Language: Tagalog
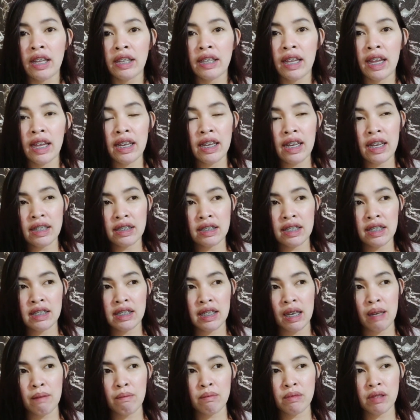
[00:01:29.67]
Then, at the
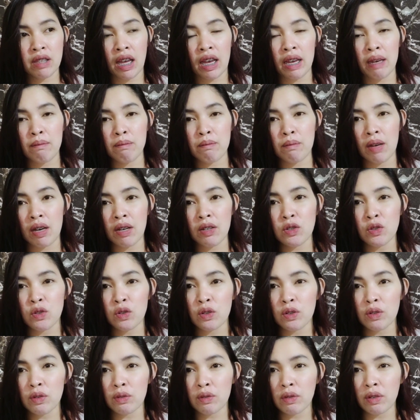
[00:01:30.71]
same time,
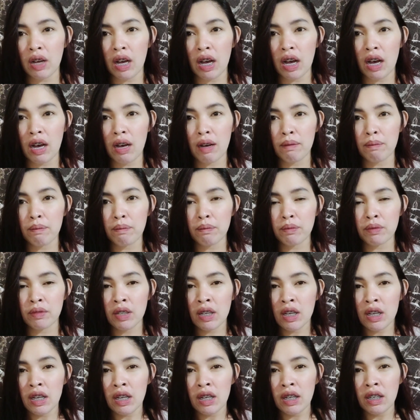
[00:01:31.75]
yung um,
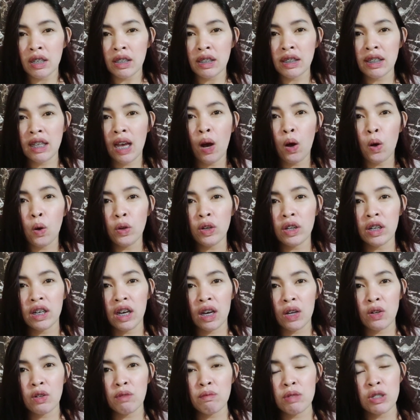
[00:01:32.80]
hindi ako
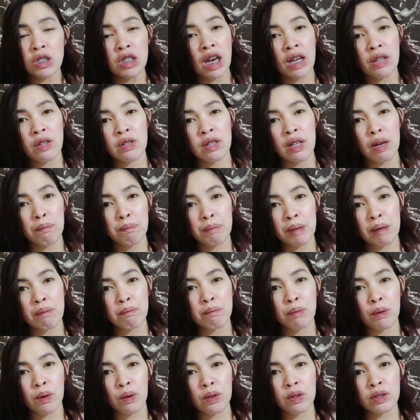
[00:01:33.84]
nagkaroon masyado ng
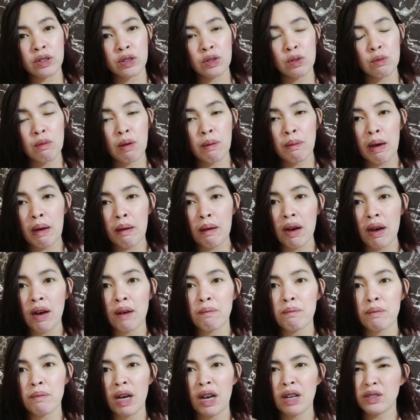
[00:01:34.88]
pimples. Kung mapa,
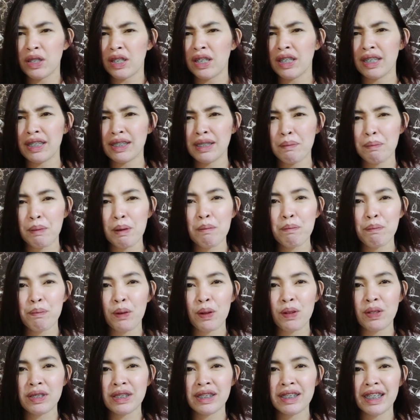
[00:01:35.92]
um, actually kasi
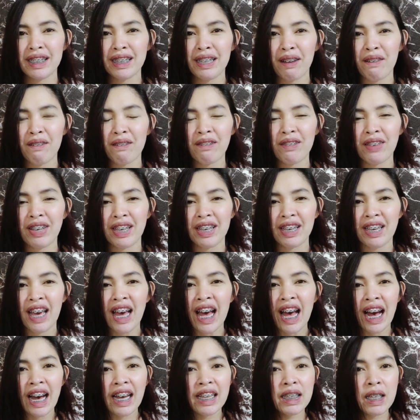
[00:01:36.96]
pimples yun ako eh.
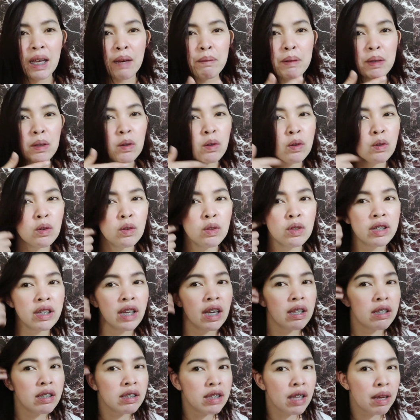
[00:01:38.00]
Ang dami kong
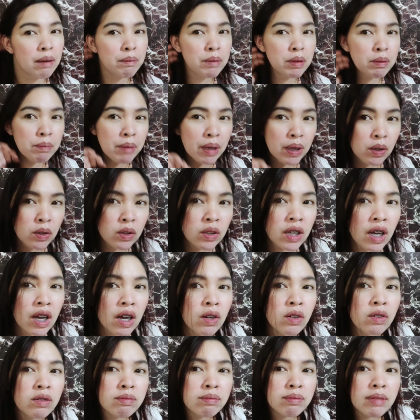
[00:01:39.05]
yan, dami, meron nga
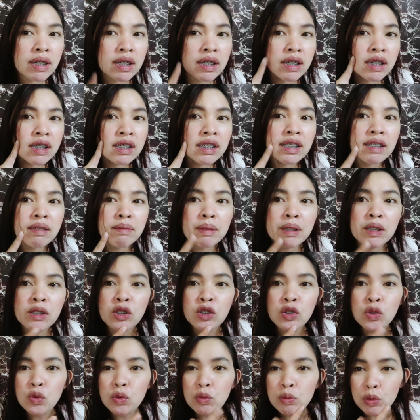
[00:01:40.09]
akong mga yan,
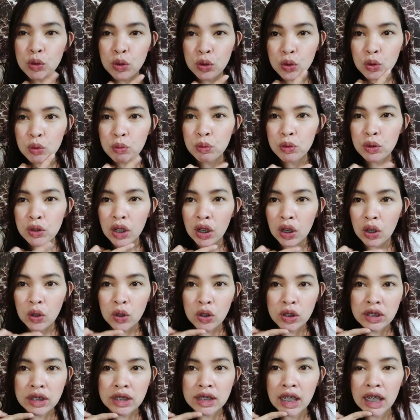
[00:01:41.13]
medyo tubo-tubo ng
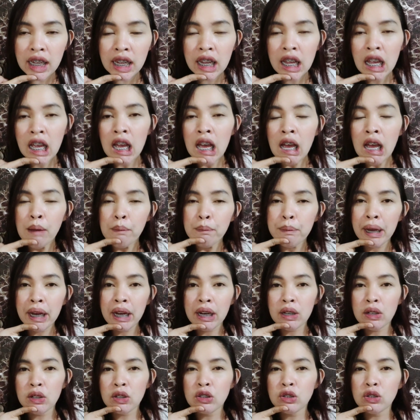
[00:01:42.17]
konti.
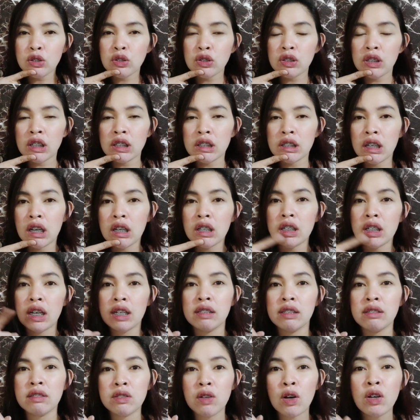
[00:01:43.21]
Pero nung nag,
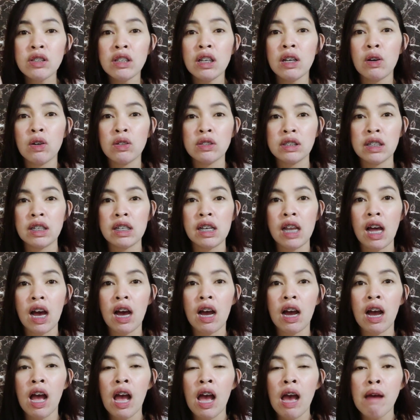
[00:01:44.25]
ayan, konti-konti
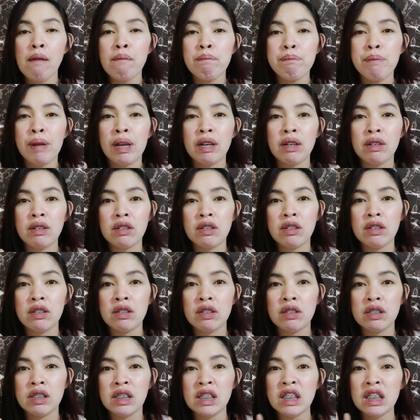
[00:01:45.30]
lang. Pero
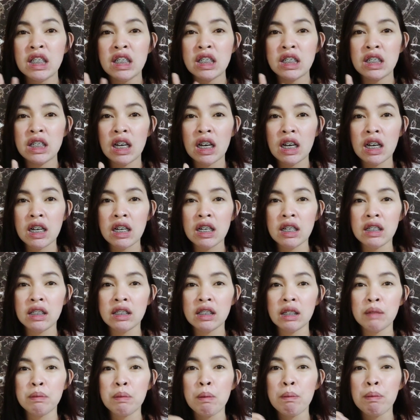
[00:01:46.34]
hindi siya,
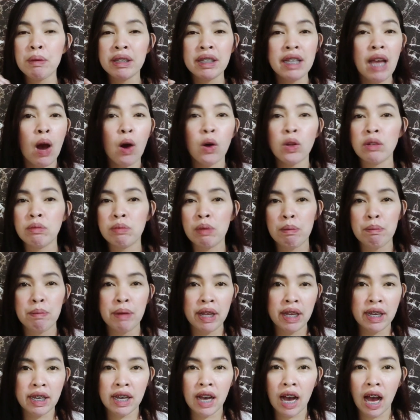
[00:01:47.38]
nagbe, hindi ako
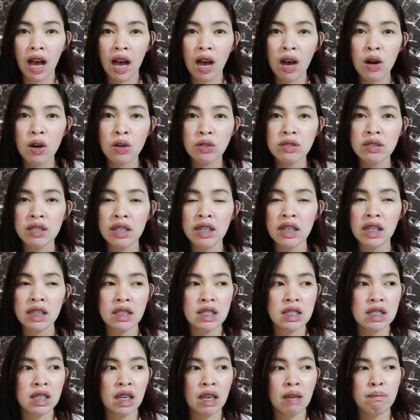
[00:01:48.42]
nagbe-break out. Then at
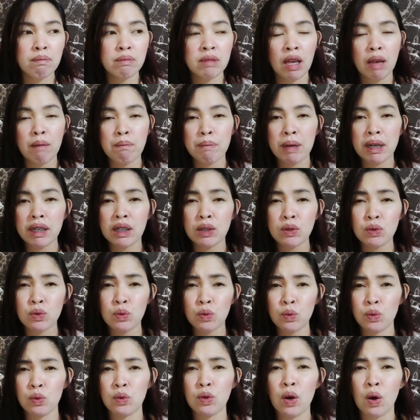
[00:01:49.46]
the same time, pag
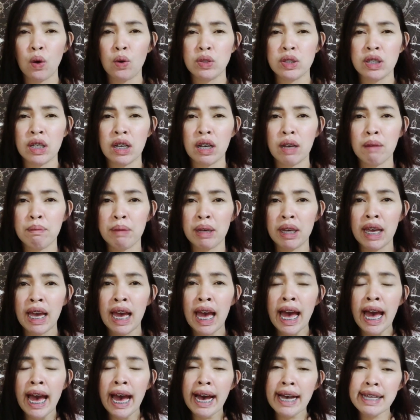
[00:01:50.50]
natutulog ako sa gabi,
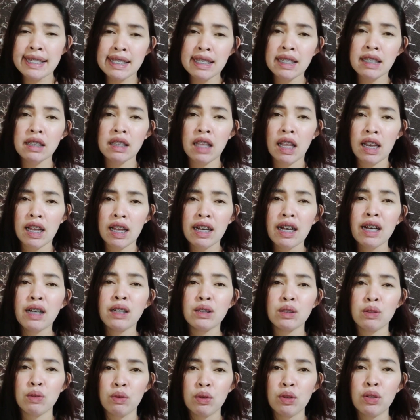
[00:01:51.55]
as in talagang
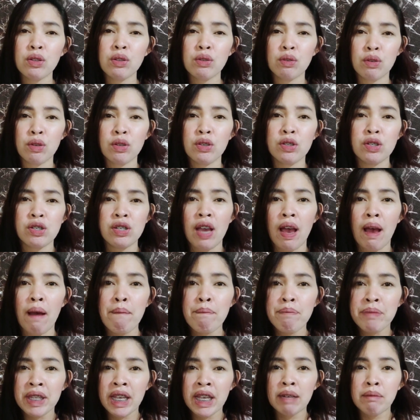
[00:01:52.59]
tuloy-tuloy siya.
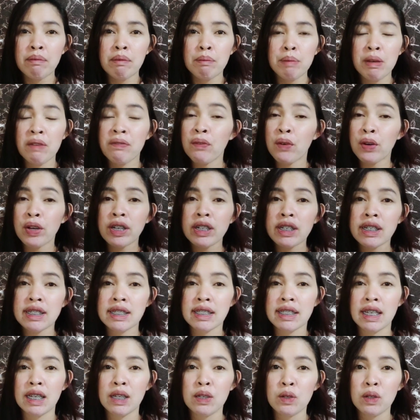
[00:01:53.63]
Before
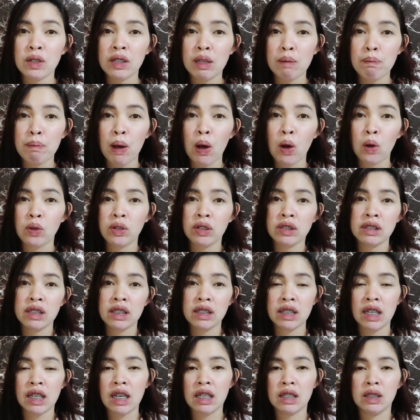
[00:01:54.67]
kasi, nung hindi pa ako
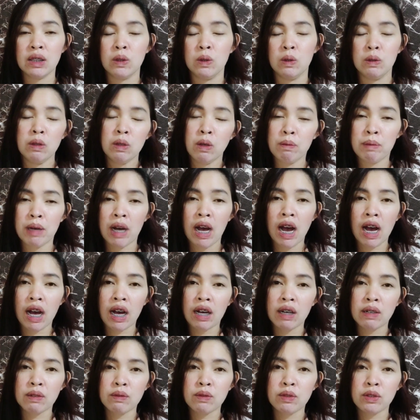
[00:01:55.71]
nagtitake noon ng mga
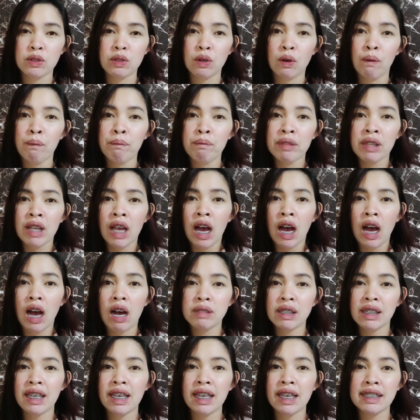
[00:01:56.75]
kanguso,
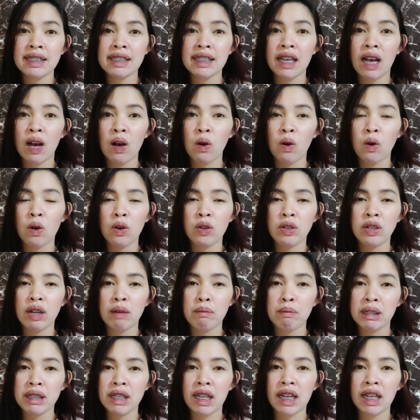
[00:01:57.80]
um, nagigising
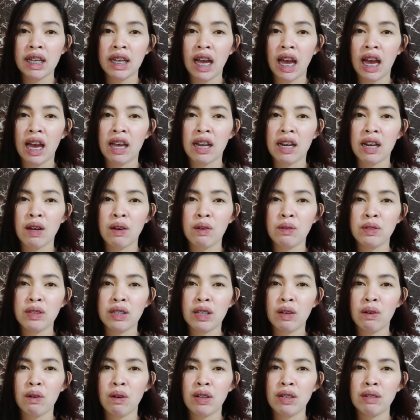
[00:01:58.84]
ako ng madaling
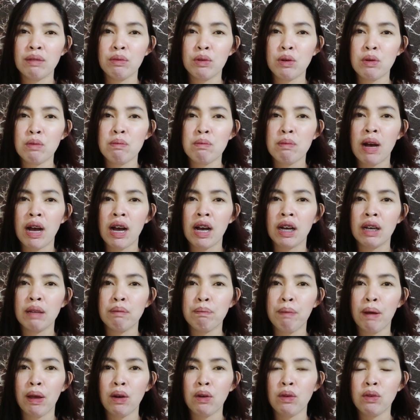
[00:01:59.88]
araw, hindi ko alam kung
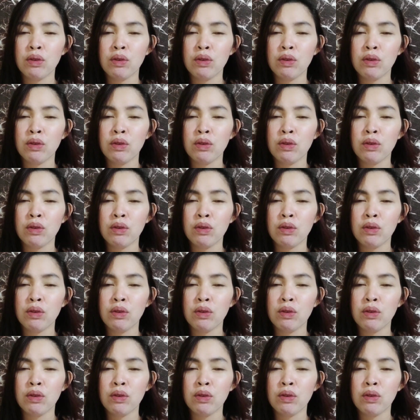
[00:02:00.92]
bakit.